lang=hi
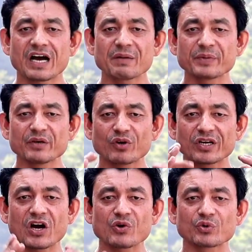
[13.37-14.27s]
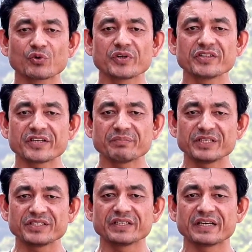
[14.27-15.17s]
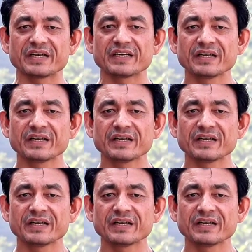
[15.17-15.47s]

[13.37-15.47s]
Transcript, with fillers: आपके वर्कआउट रूटीन से मिसिंग है